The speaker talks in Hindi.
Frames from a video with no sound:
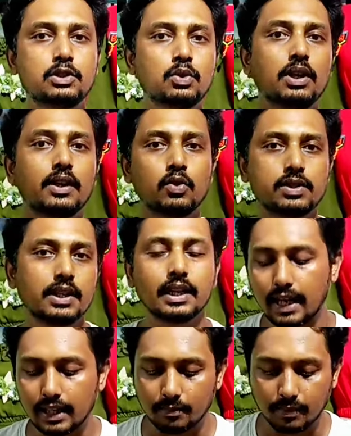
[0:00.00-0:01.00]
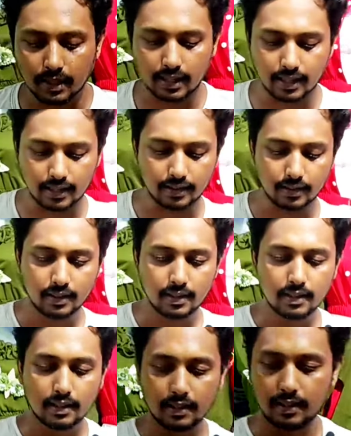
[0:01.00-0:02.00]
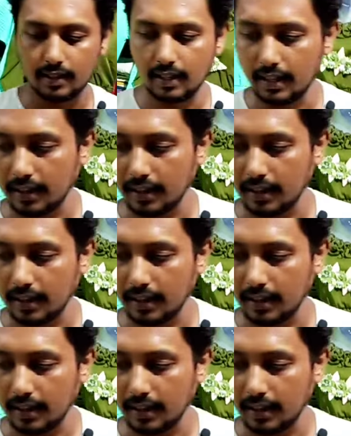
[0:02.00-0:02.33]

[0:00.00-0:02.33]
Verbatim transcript: भेज दूंगा कौन सा क्या आइटम क्या क्या बिल्कुल बिल्कुल बिल्कुल